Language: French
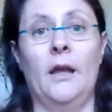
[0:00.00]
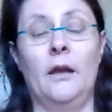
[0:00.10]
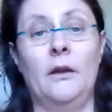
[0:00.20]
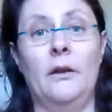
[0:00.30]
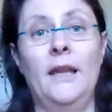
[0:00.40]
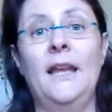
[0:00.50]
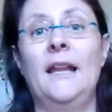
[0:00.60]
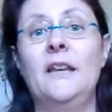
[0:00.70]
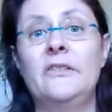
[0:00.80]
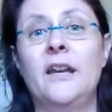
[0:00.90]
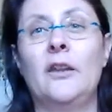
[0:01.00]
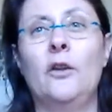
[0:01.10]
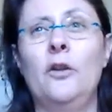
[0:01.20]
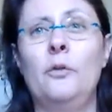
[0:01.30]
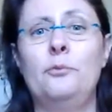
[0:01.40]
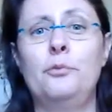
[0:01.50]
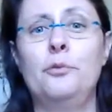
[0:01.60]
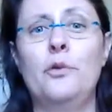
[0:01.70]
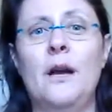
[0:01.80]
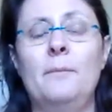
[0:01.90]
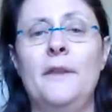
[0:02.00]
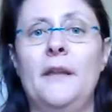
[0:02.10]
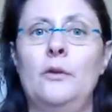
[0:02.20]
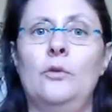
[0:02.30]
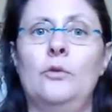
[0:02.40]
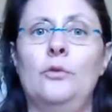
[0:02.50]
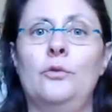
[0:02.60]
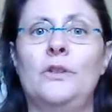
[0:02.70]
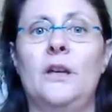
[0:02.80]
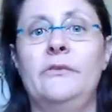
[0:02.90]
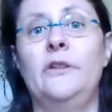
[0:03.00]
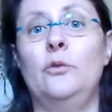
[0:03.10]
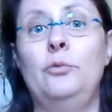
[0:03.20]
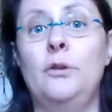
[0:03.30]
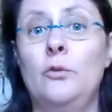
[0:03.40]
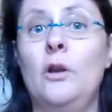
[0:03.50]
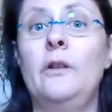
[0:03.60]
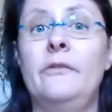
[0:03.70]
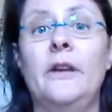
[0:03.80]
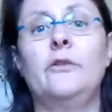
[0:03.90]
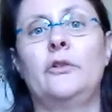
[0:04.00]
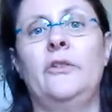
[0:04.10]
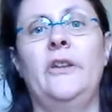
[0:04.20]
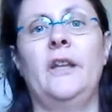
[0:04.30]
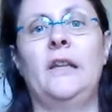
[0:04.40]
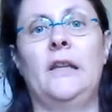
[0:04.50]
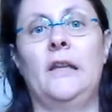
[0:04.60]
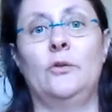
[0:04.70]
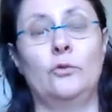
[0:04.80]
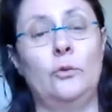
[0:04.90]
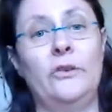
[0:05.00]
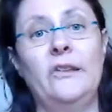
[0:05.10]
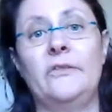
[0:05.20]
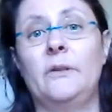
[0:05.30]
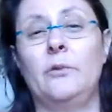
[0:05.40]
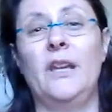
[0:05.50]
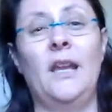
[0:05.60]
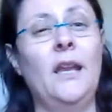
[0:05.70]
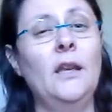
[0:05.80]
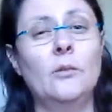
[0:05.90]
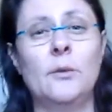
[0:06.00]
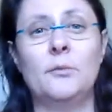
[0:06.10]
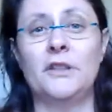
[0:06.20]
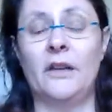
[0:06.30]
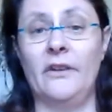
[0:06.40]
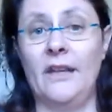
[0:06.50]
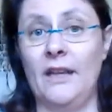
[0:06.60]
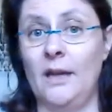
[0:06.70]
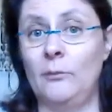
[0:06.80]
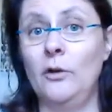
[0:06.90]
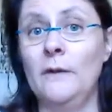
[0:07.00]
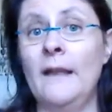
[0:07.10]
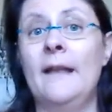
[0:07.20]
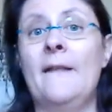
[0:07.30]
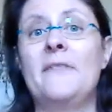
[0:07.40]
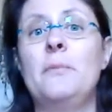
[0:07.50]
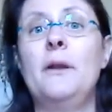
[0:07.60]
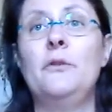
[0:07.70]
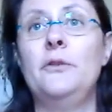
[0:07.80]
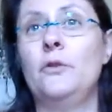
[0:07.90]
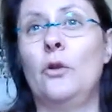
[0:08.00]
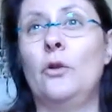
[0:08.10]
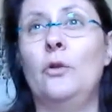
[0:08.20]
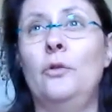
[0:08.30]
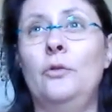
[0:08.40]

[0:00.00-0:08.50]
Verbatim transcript: euh, et à l'extérieur pour amener le trafic depuis Google vers votre site internet. Donc tout ça, ça va demander énormément de travail également. C'est pas une, euh,